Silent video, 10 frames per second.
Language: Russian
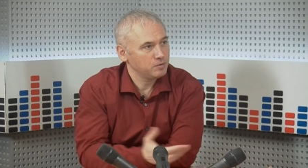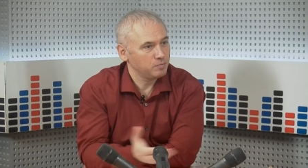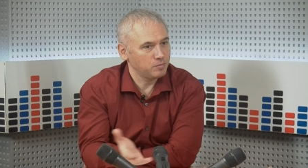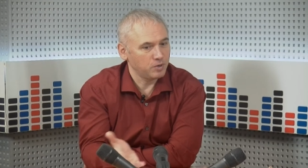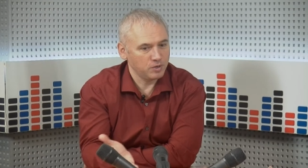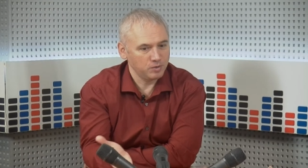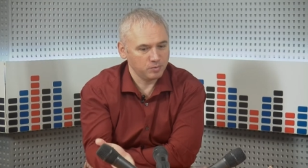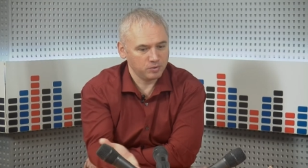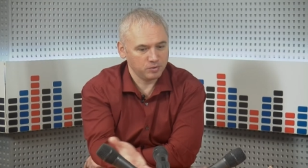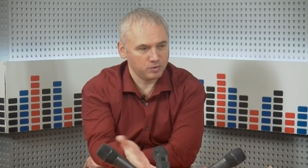Могли
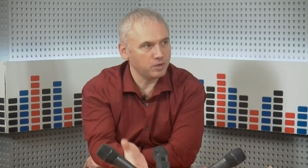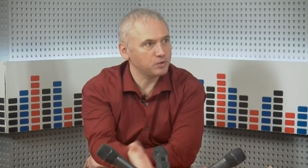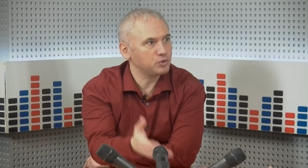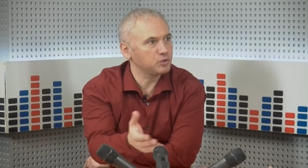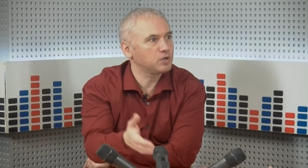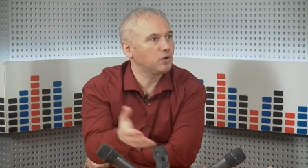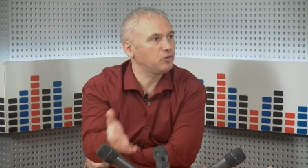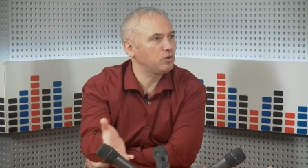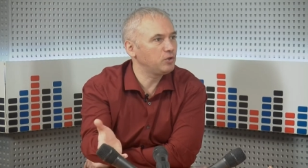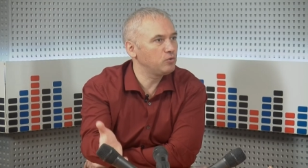бы, как сейчас, каждый
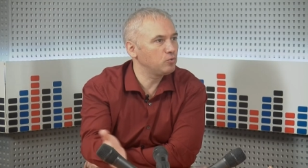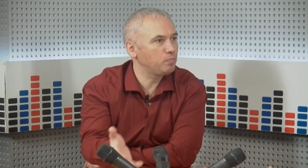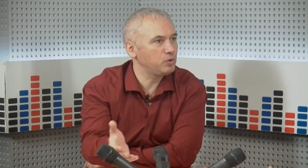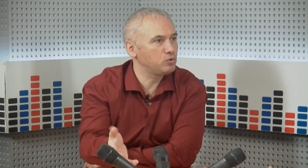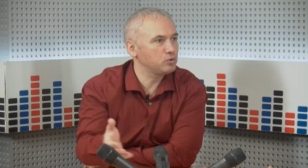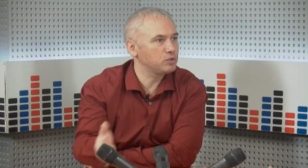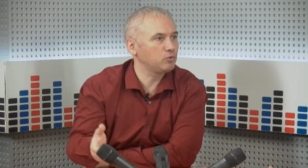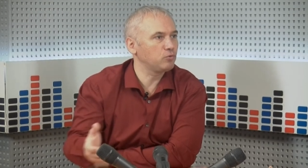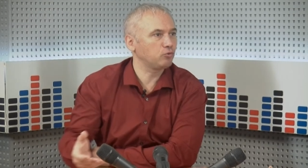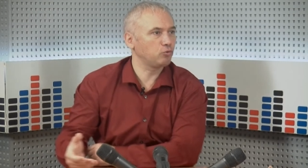регион печется о
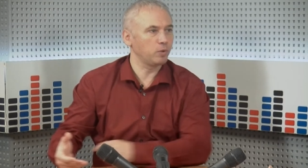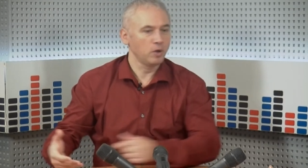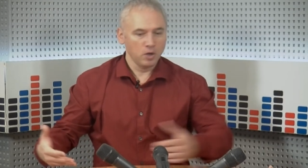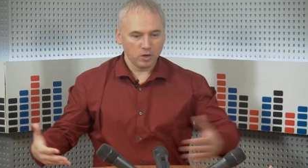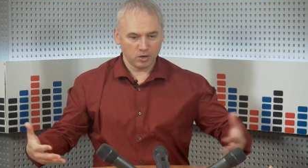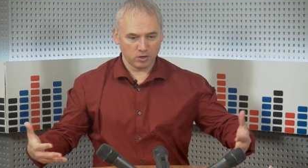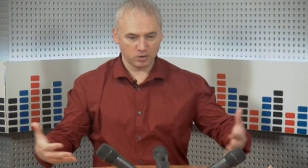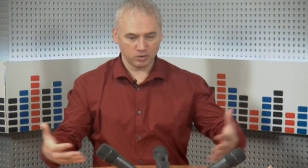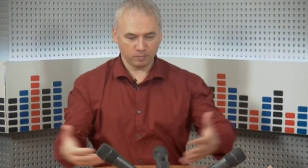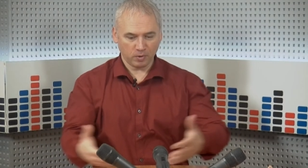том, чтобы э,
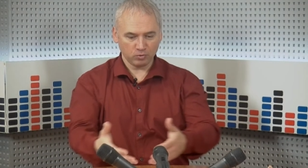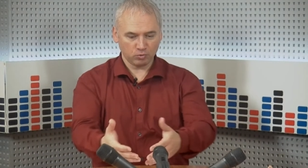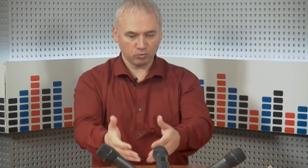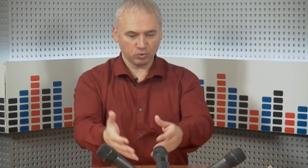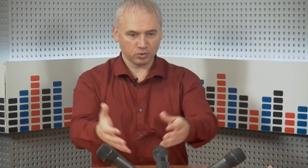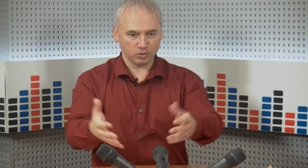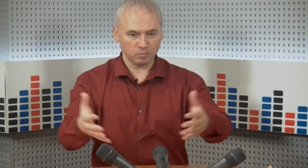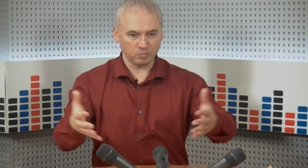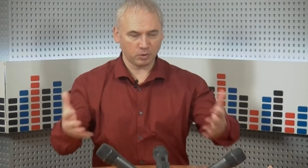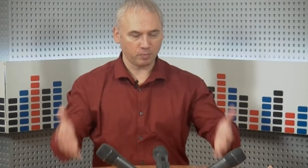дополнительно какое-то
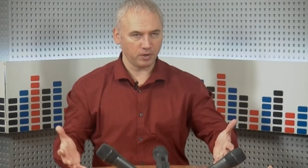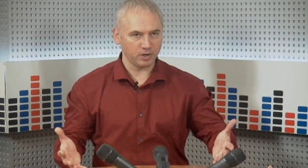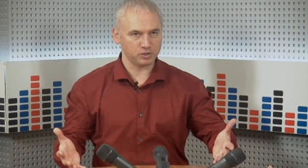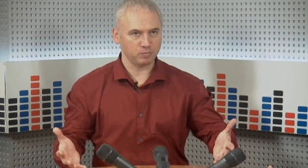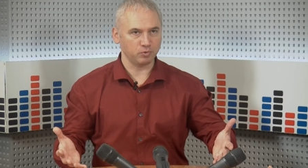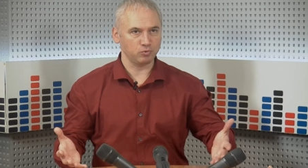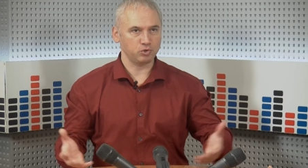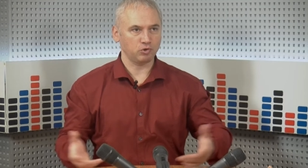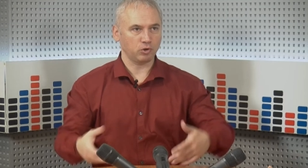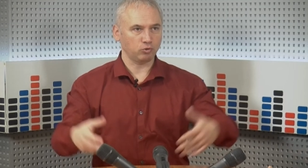мероприятие
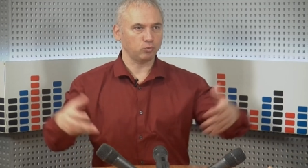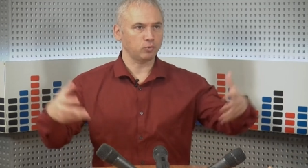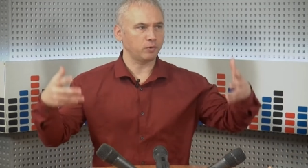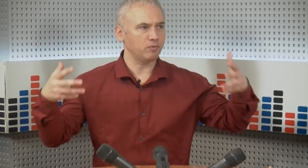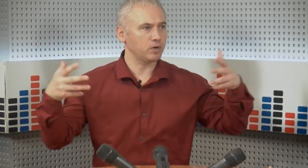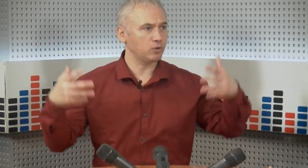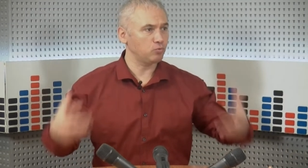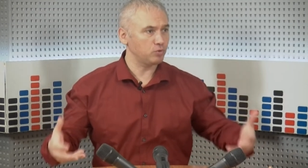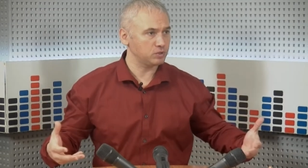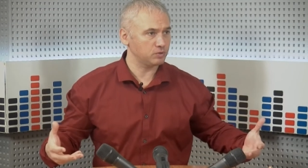получить, которое будет привлекать
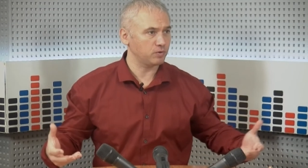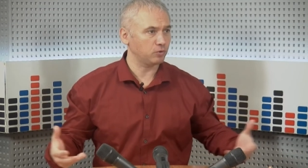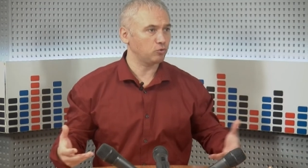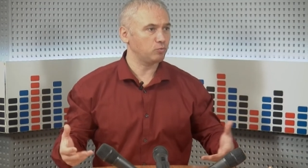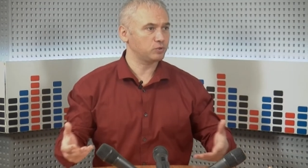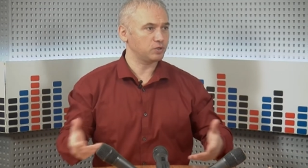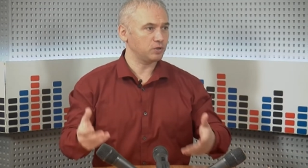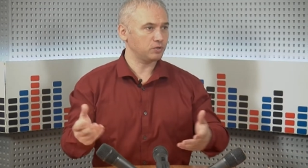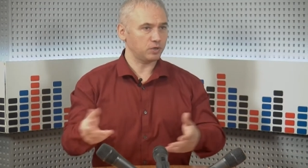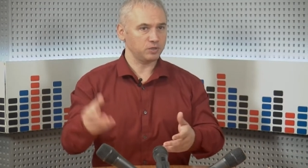туристов, которое бы
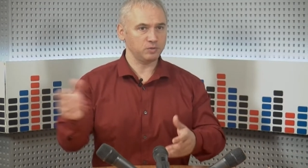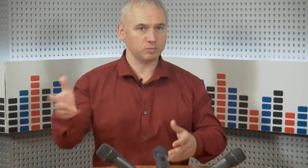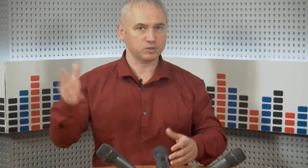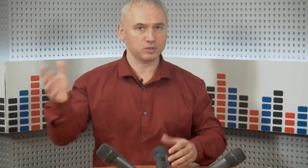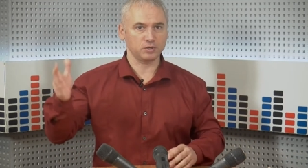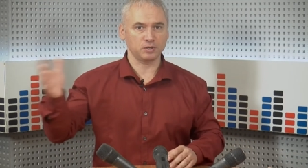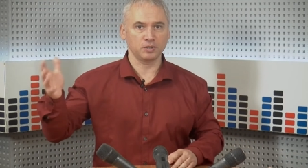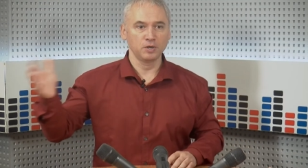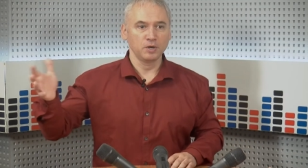станет одним из э,